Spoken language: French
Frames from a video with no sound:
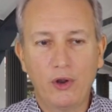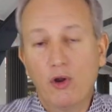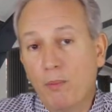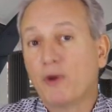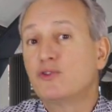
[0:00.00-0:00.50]

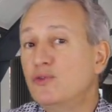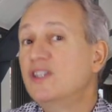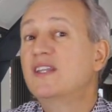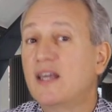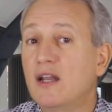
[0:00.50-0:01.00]

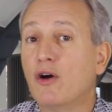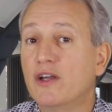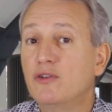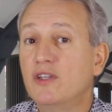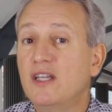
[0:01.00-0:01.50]
l'opportunité qu'il
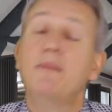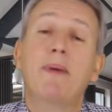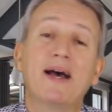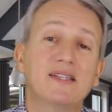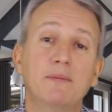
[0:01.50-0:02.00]
leur est donnée n'est
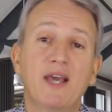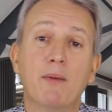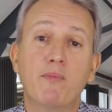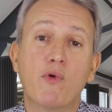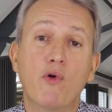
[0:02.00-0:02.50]
pas assez
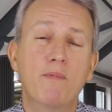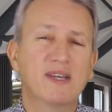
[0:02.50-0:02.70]
bien pour eux.